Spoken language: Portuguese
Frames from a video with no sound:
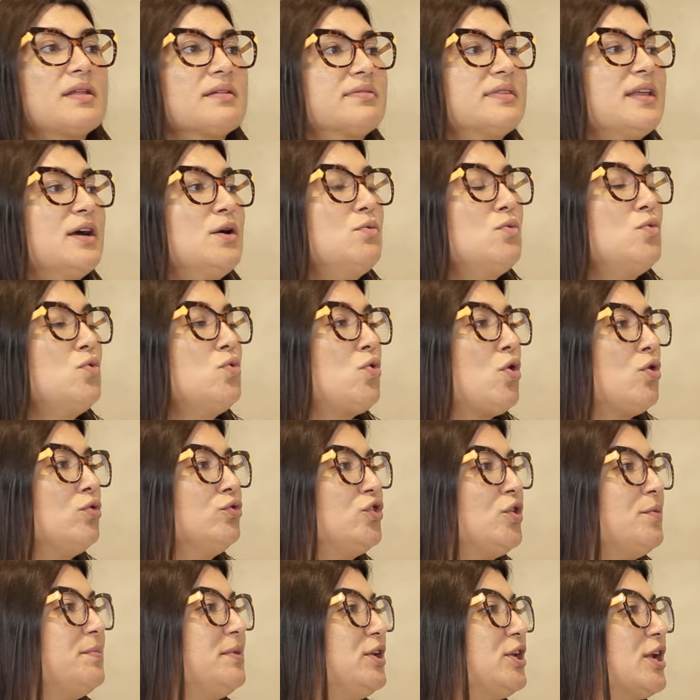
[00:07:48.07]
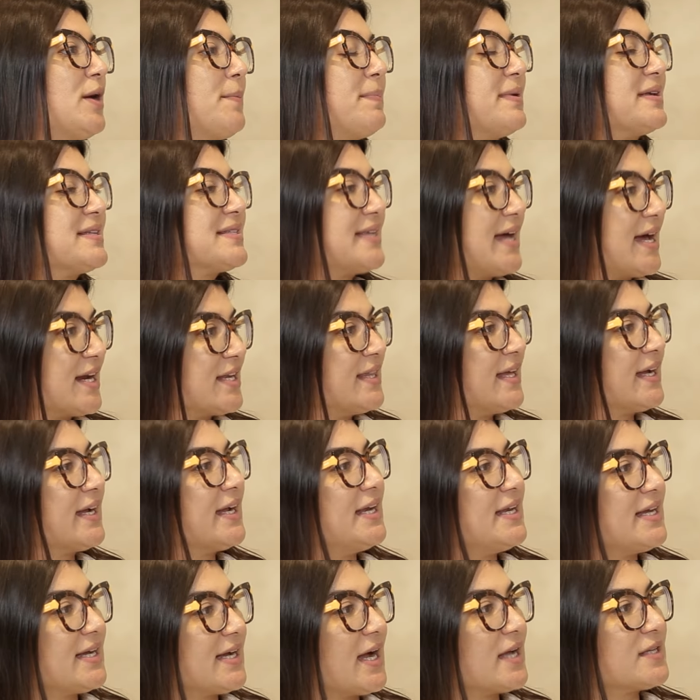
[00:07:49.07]
Então, o condomínio, apesar
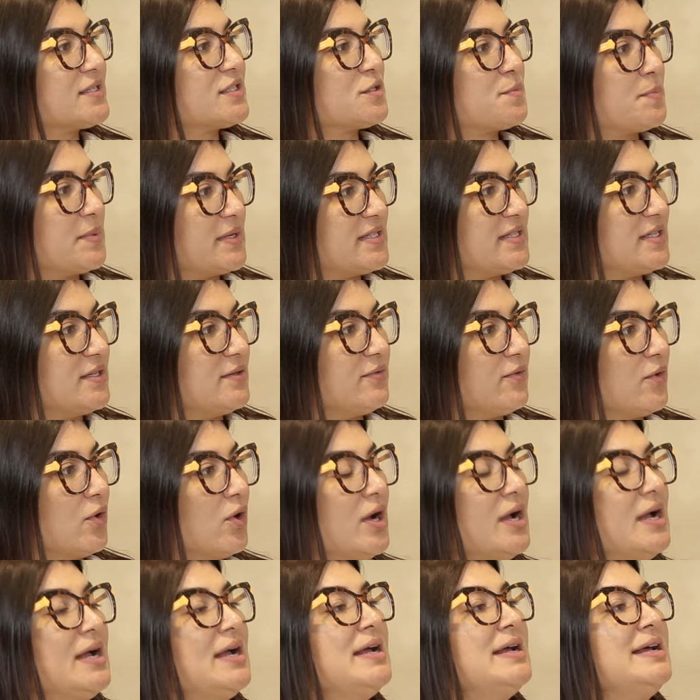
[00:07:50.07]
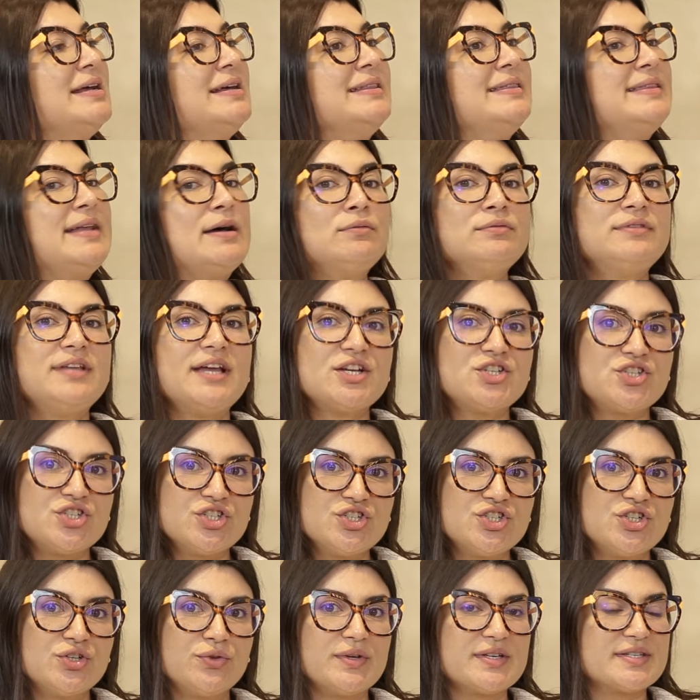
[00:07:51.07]
daquele caso específico não ter
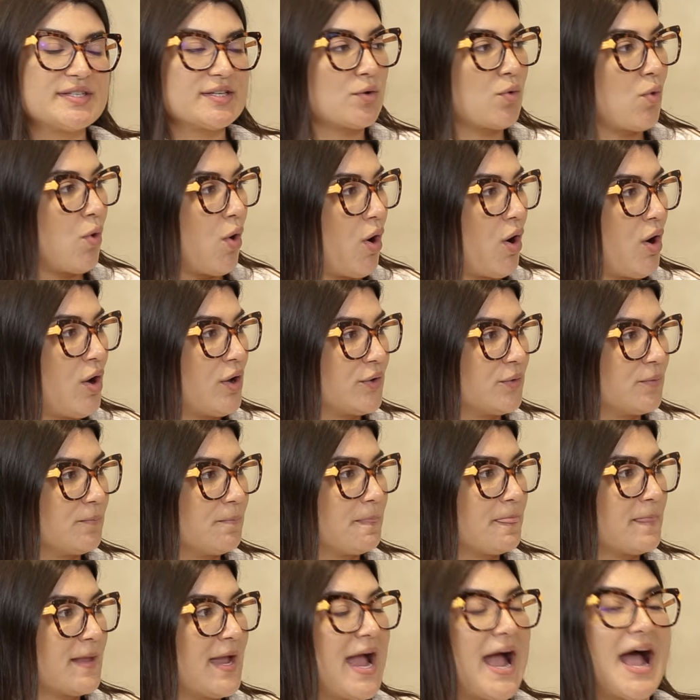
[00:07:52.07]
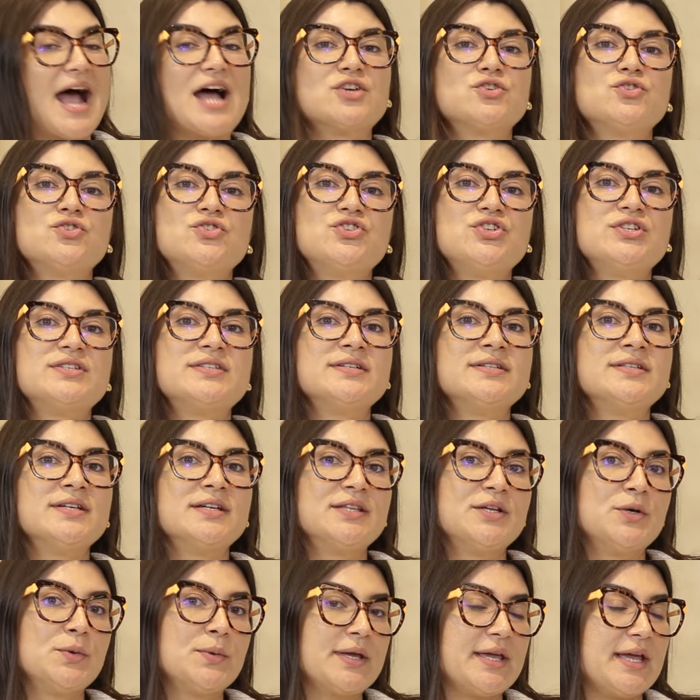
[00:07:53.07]
atingido esse quórum, a justiça
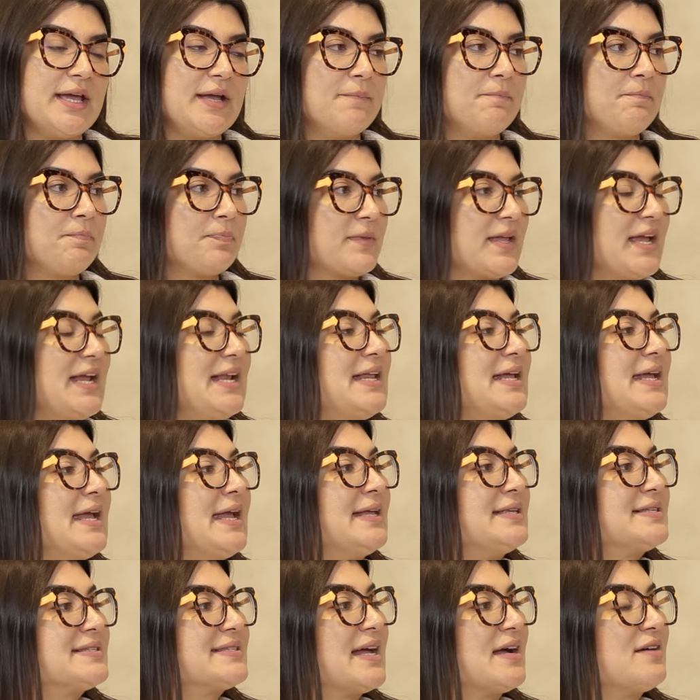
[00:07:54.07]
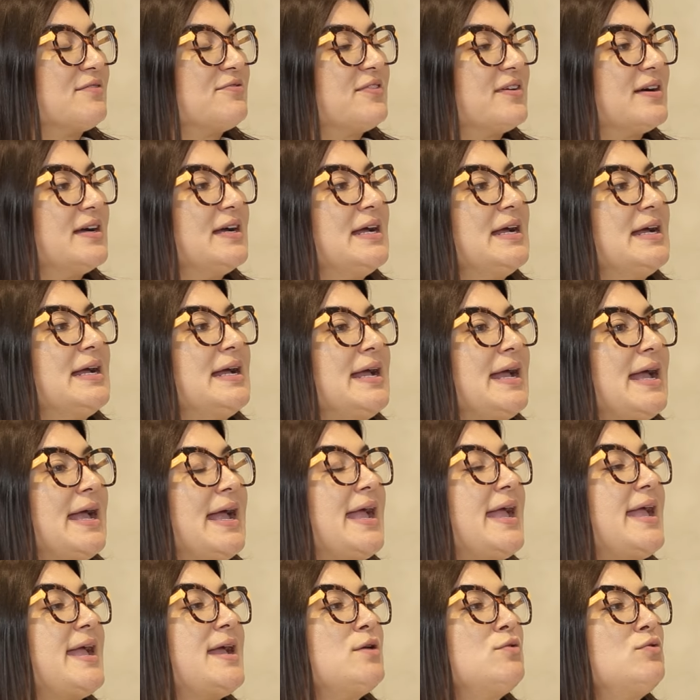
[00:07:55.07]
entendeu que ele estava
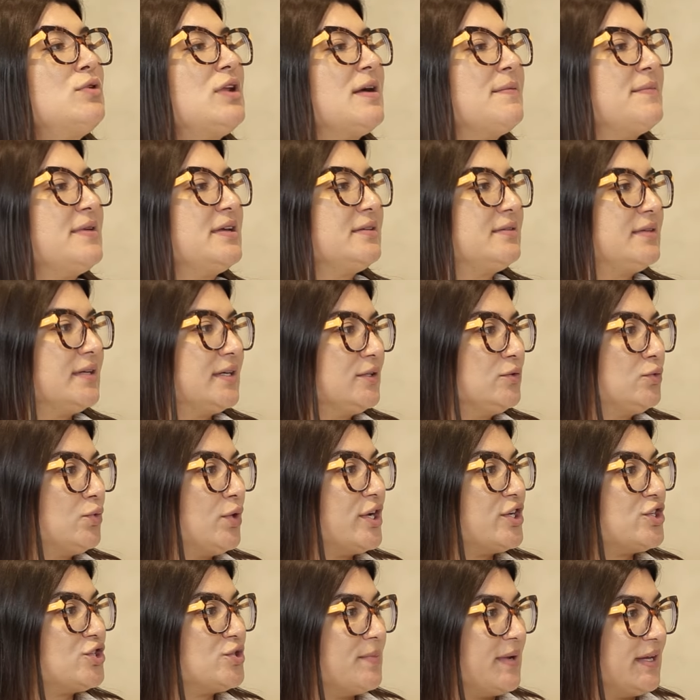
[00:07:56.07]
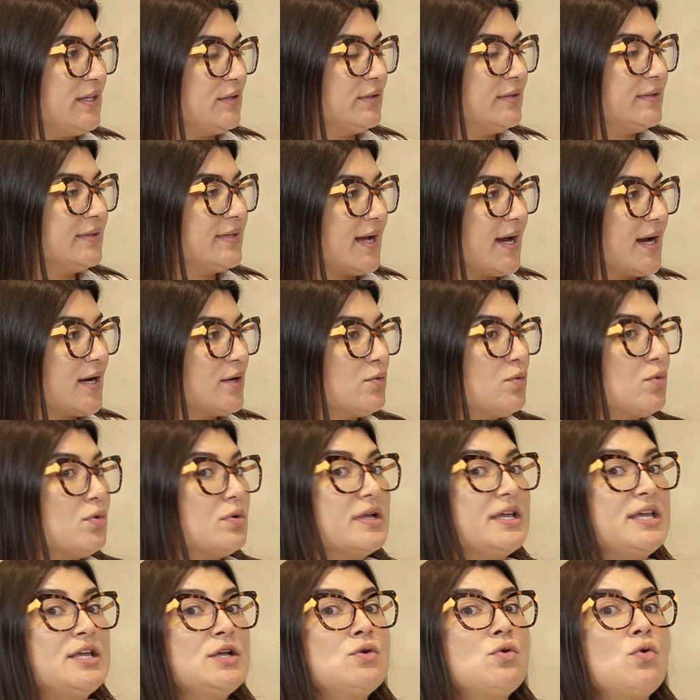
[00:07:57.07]
regulamentando o regimento interno
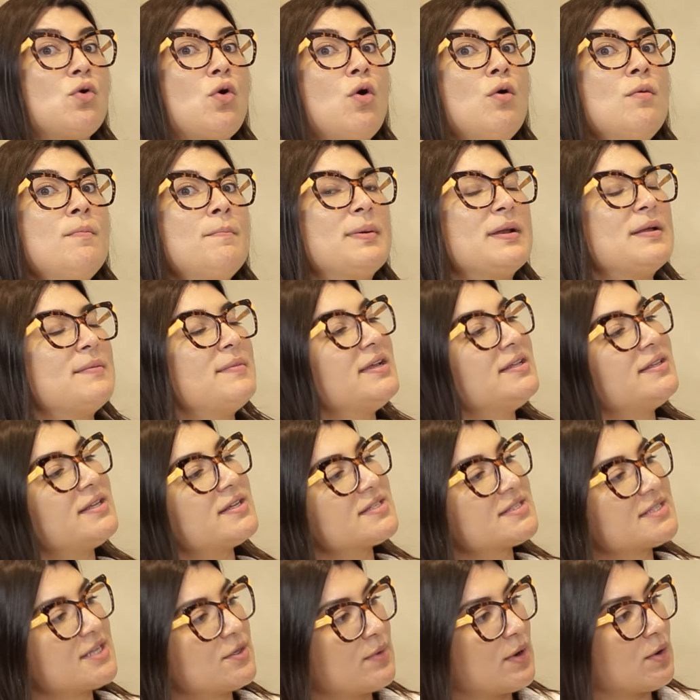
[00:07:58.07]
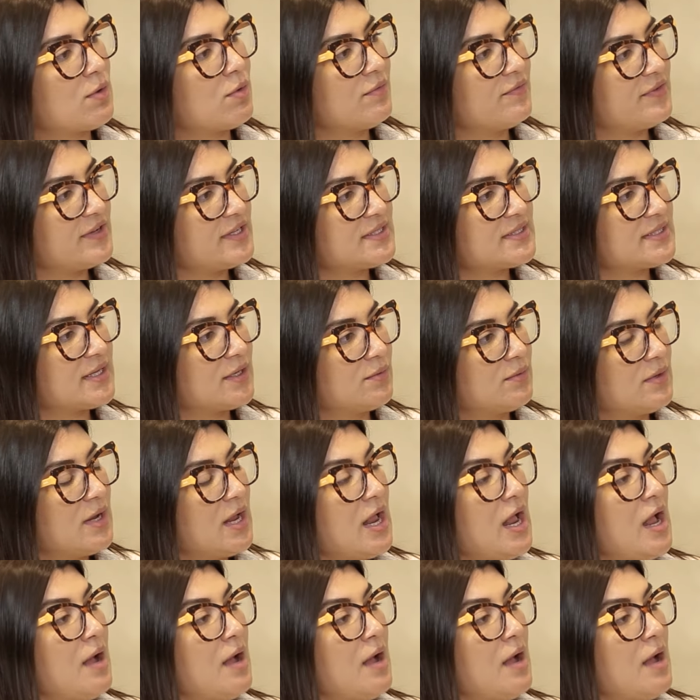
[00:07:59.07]
em complementação à convenção,